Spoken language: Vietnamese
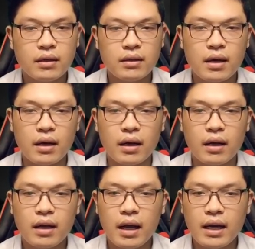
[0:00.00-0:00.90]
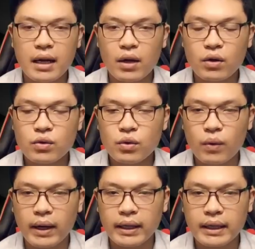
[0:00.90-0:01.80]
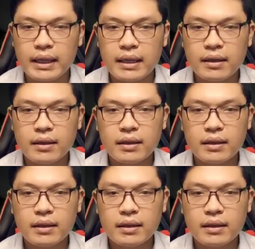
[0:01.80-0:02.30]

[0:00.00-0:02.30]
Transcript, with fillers: Nhưng hắn lại có chút hoài nghi,